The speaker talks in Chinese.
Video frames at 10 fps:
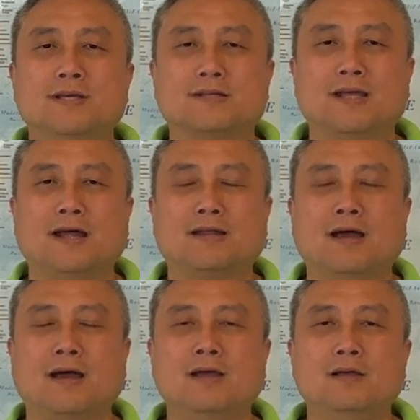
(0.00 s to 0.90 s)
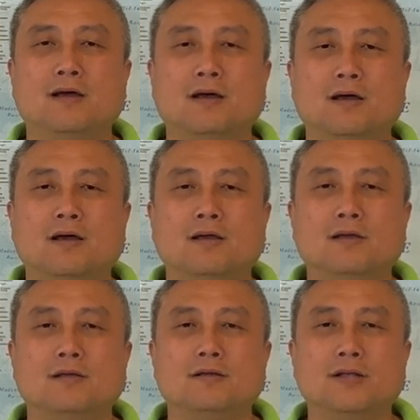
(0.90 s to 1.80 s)
像这样，他呃，
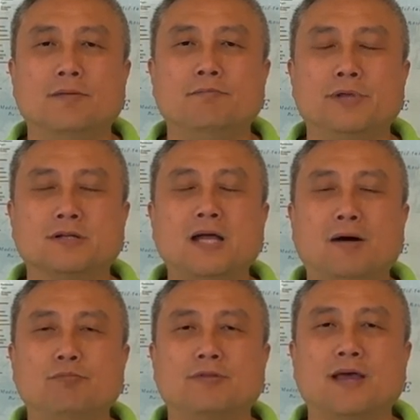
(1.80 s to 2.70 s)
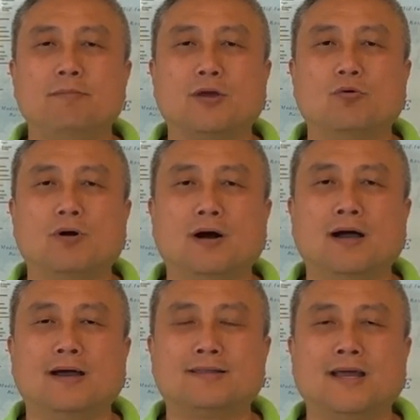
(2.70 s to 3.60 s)
人平常不在美国
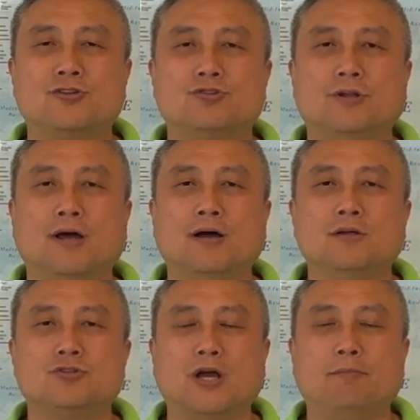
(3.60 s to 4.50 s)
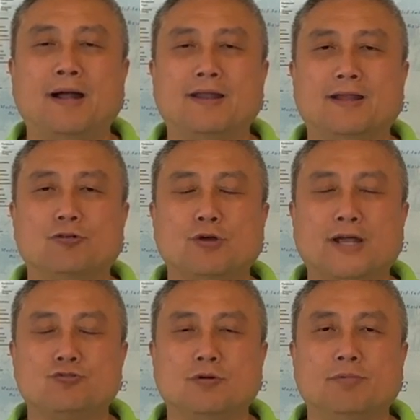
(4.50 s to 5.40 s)
啊，但是呢，只要办理了
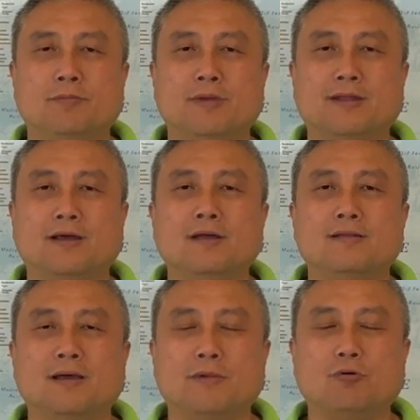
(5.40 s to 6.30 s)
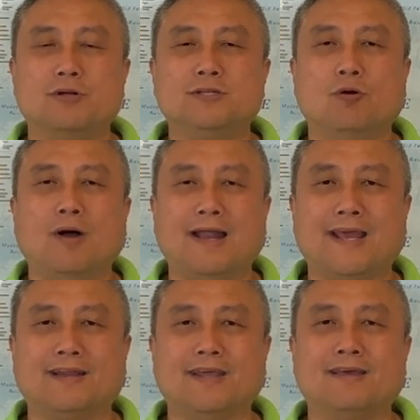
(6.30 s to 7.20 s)
reentry permit。在美国境外
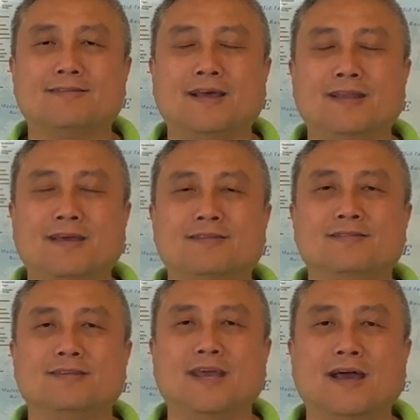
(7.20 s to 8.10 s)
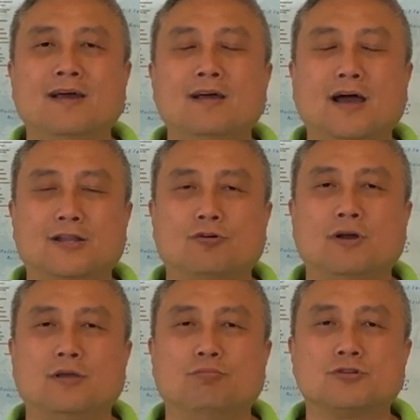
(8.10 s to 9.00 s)
两年、三年、四年，哎，都
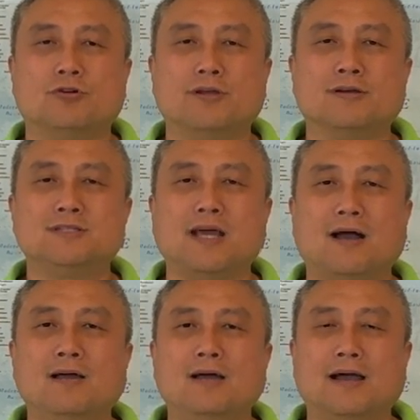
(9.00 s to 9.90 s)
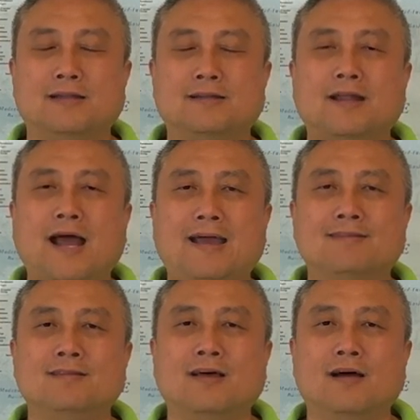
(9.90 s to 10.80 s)
可以不受影响。哎，那他的孩
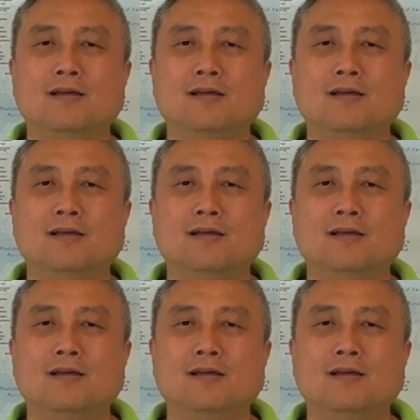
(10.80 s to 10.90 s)
子呢？